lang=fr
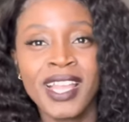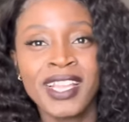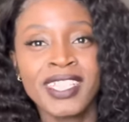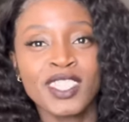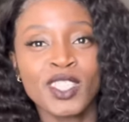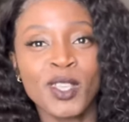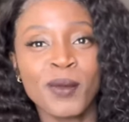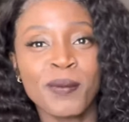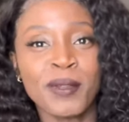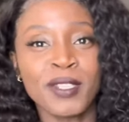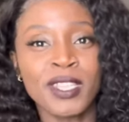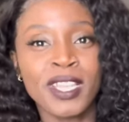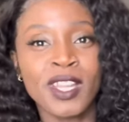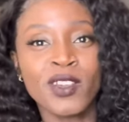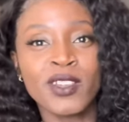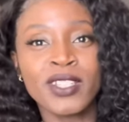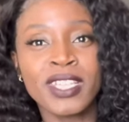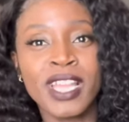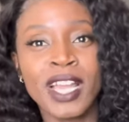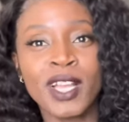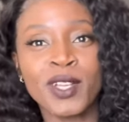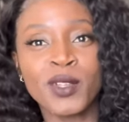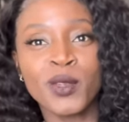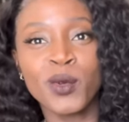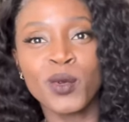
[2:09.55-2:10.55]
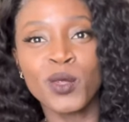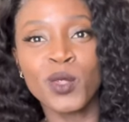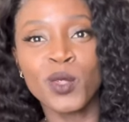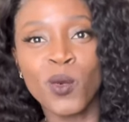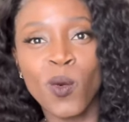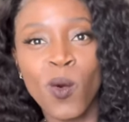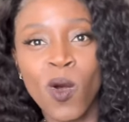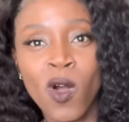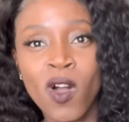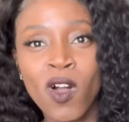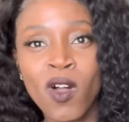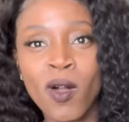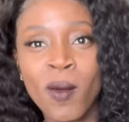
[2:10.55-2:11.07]
C'est un pantalon cargo
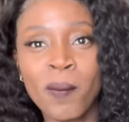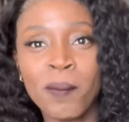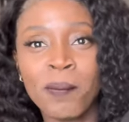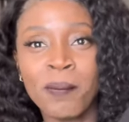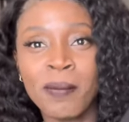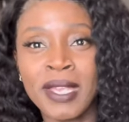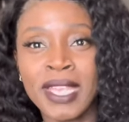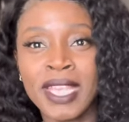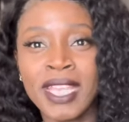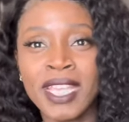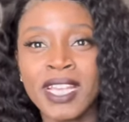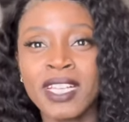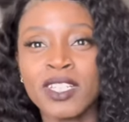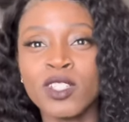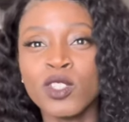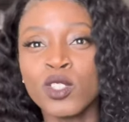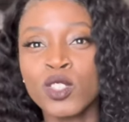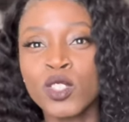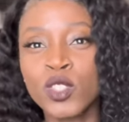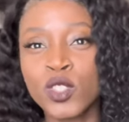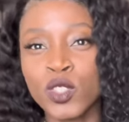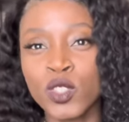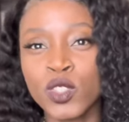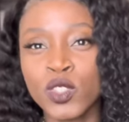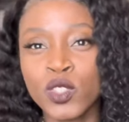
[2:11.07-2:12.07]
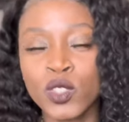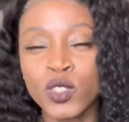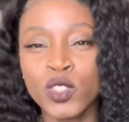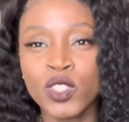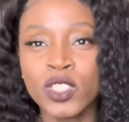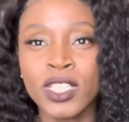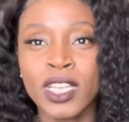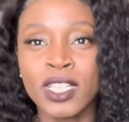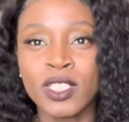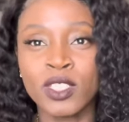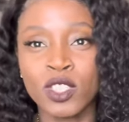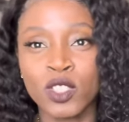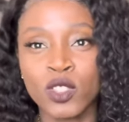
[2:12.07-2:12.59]
noir, mais le tissu,
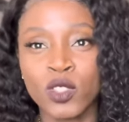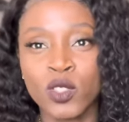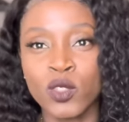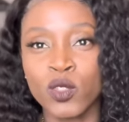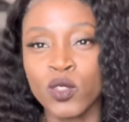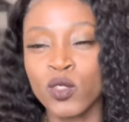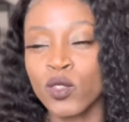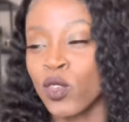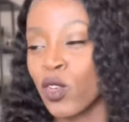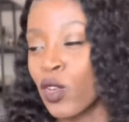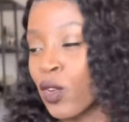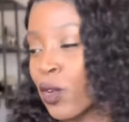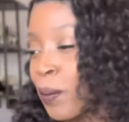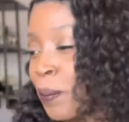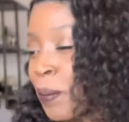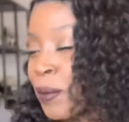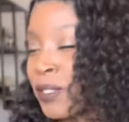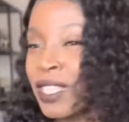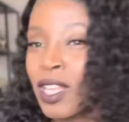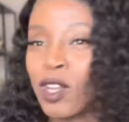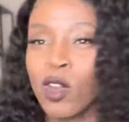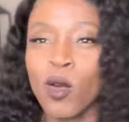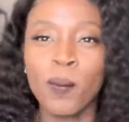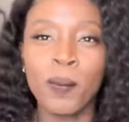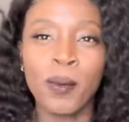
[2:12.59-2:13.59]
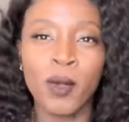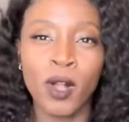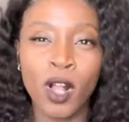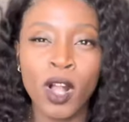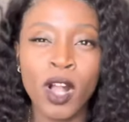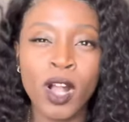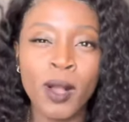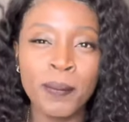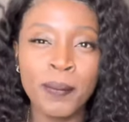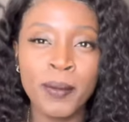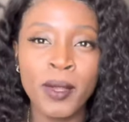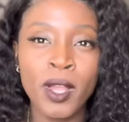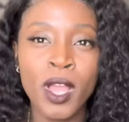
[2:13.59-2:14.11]
c'est un tissu euh, pantalon
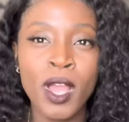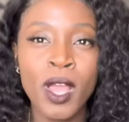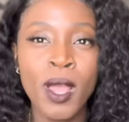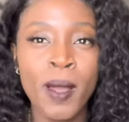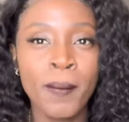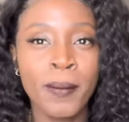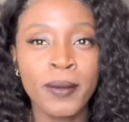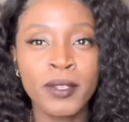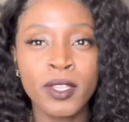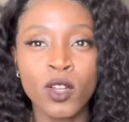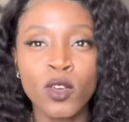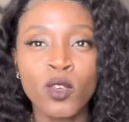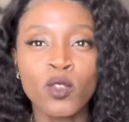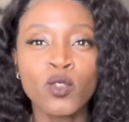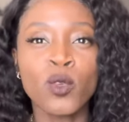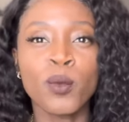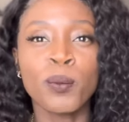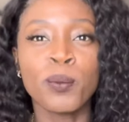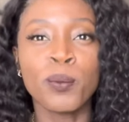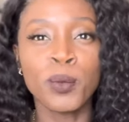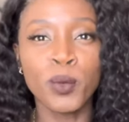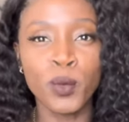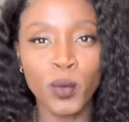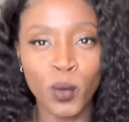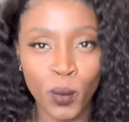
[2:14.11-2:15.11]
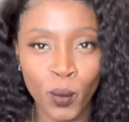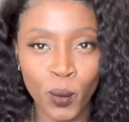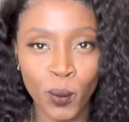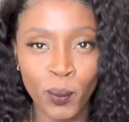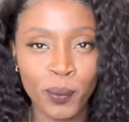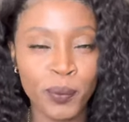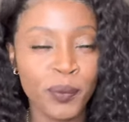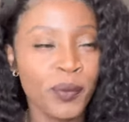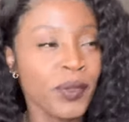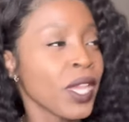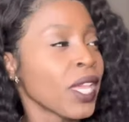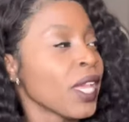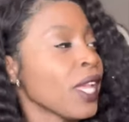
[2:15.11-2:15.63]
propre, pantalon de bureau.
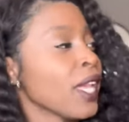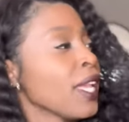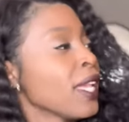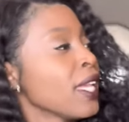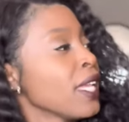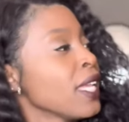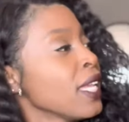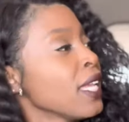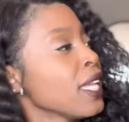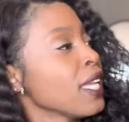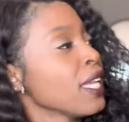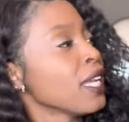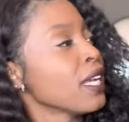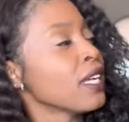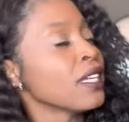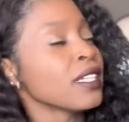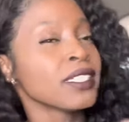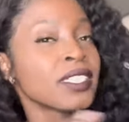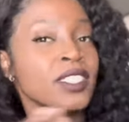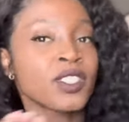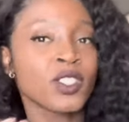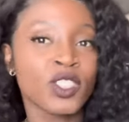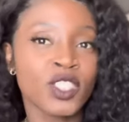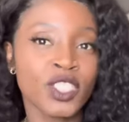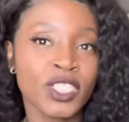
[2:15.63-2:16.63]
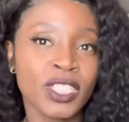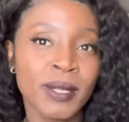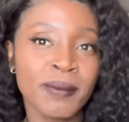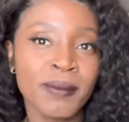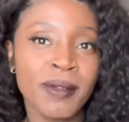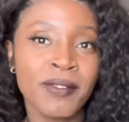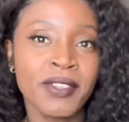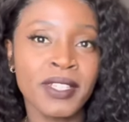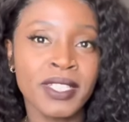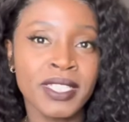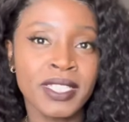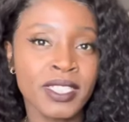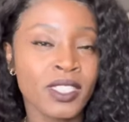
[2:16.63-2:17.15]
Et euh, ce que j'aime
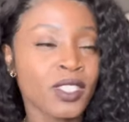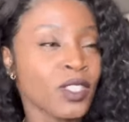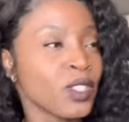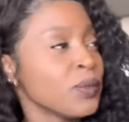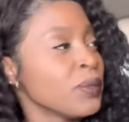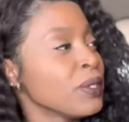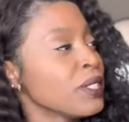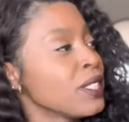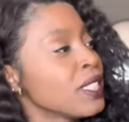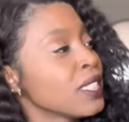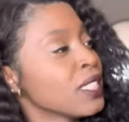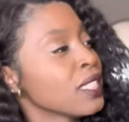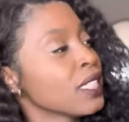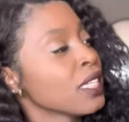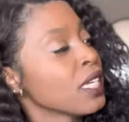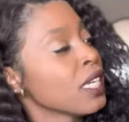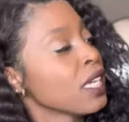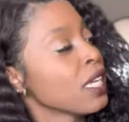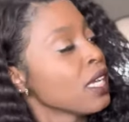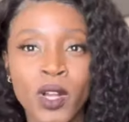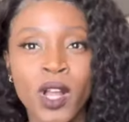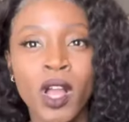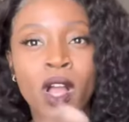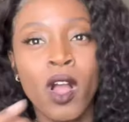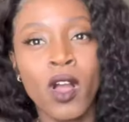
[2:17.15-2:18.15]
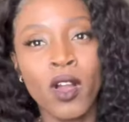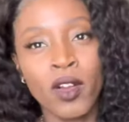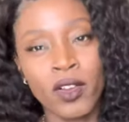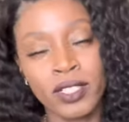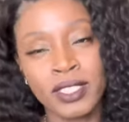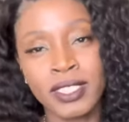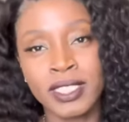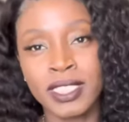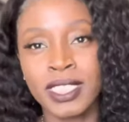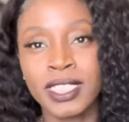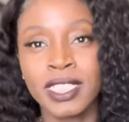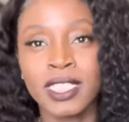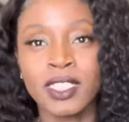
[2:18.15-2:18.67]
avec celui-ci, un,
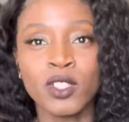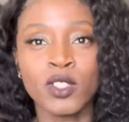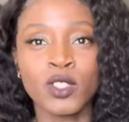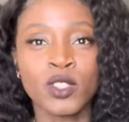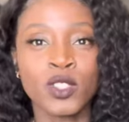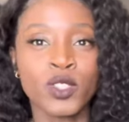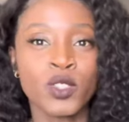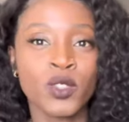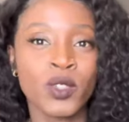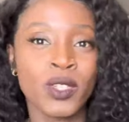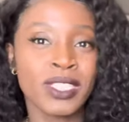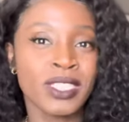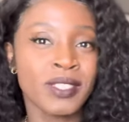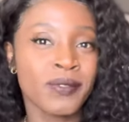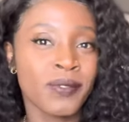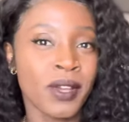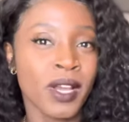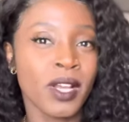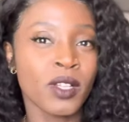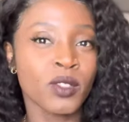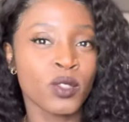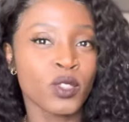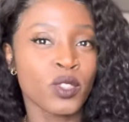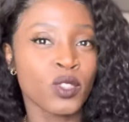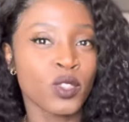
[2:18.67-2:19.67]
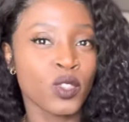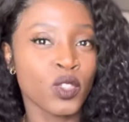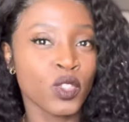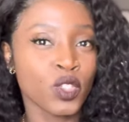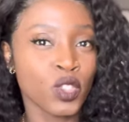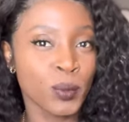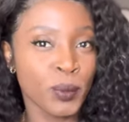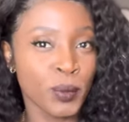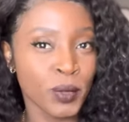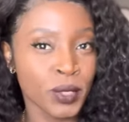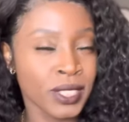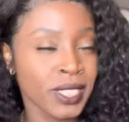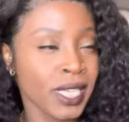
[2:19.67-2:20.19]
c'est le tissu est différent de ce que
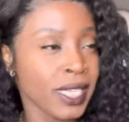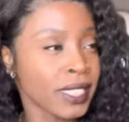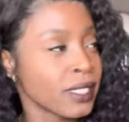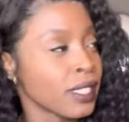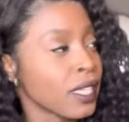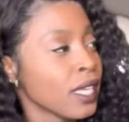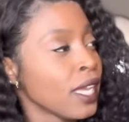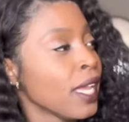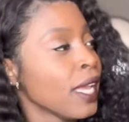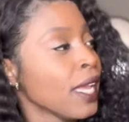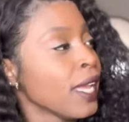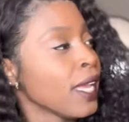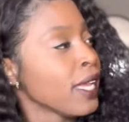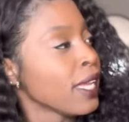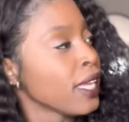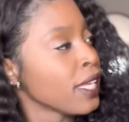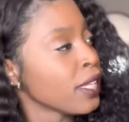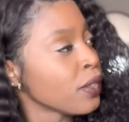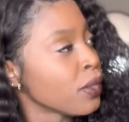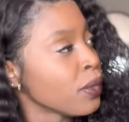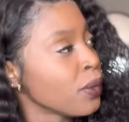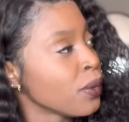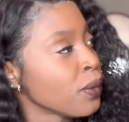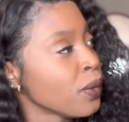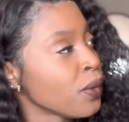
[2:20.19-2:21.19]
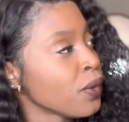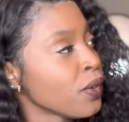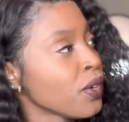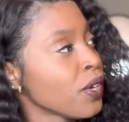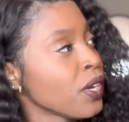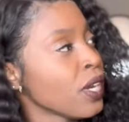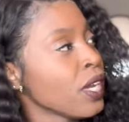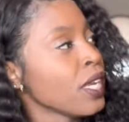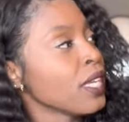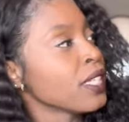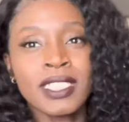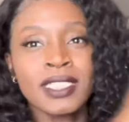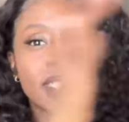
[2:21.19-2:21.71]
je possède, et deux,
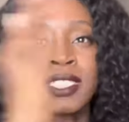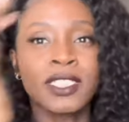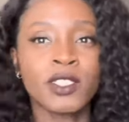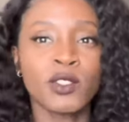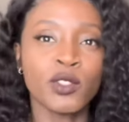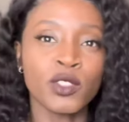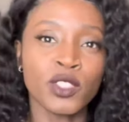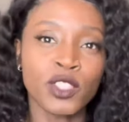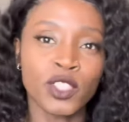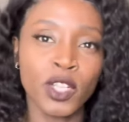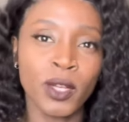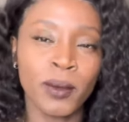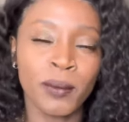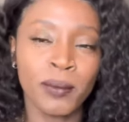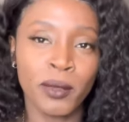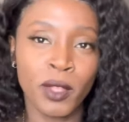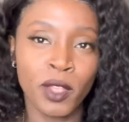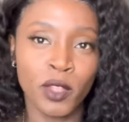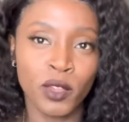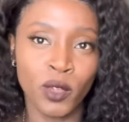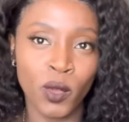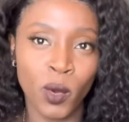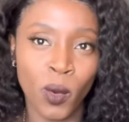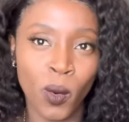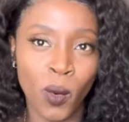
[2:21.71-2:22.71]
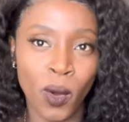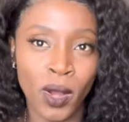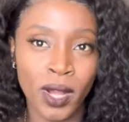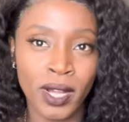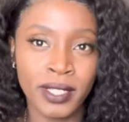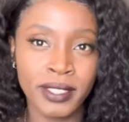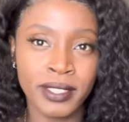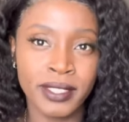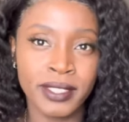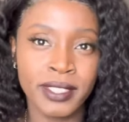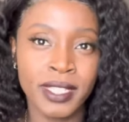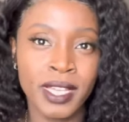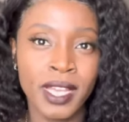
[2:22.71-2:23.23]
c'est une jambe
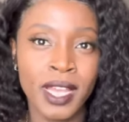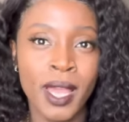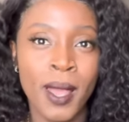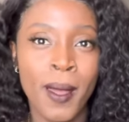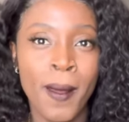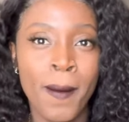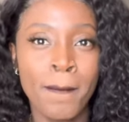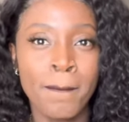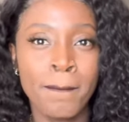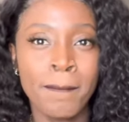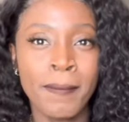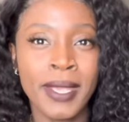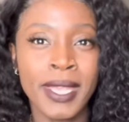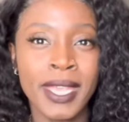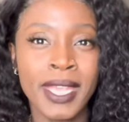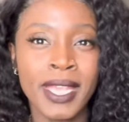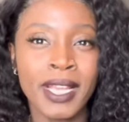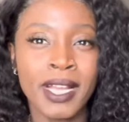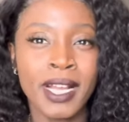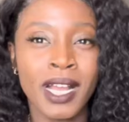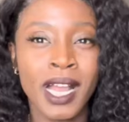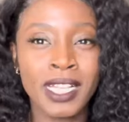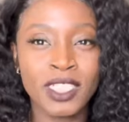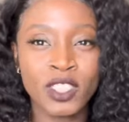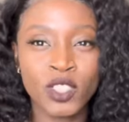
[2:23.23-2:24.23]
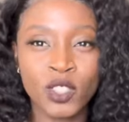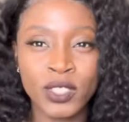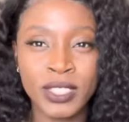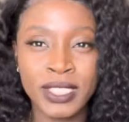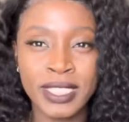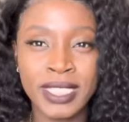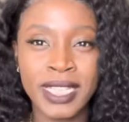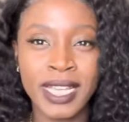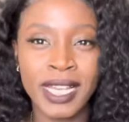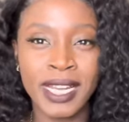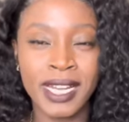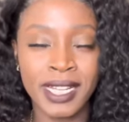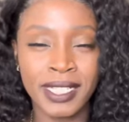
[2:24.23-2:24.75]
droite, mais
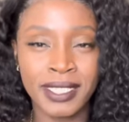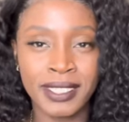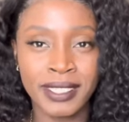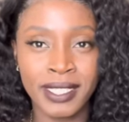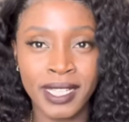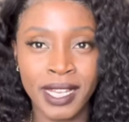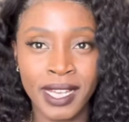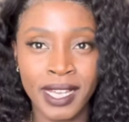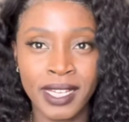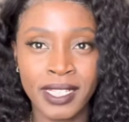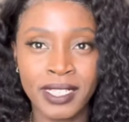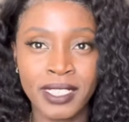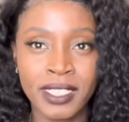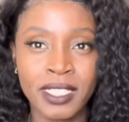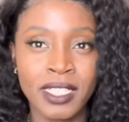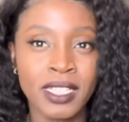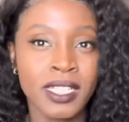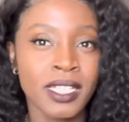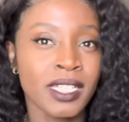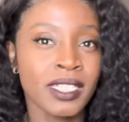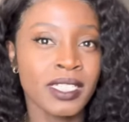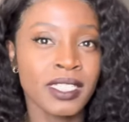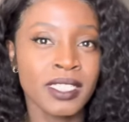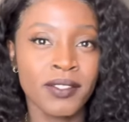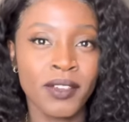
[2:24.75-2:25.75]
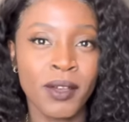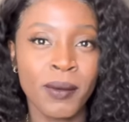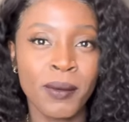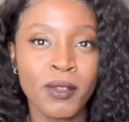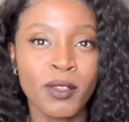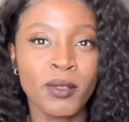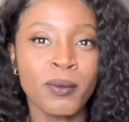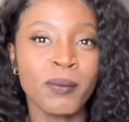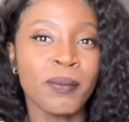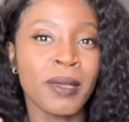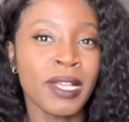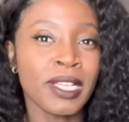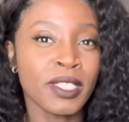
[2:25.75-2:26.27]
ajustée à la taille. C'est vraiment
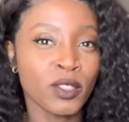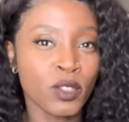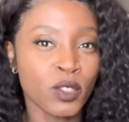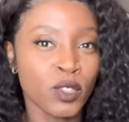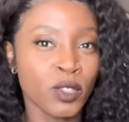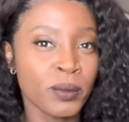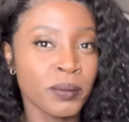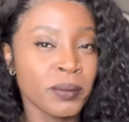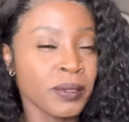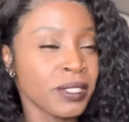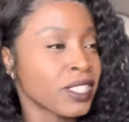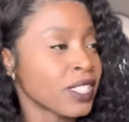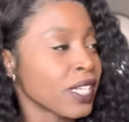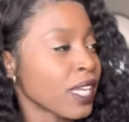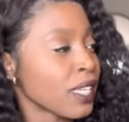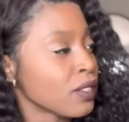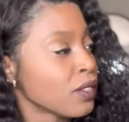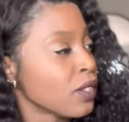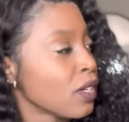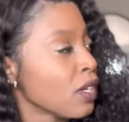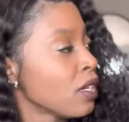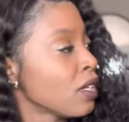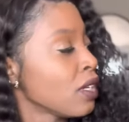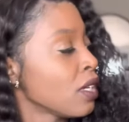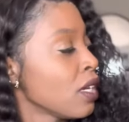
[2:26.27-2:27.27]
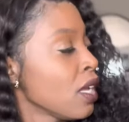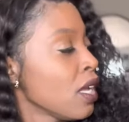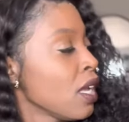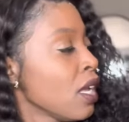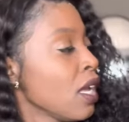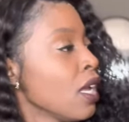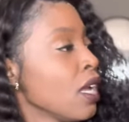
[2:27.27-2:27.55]
une belle coupe, j'adore.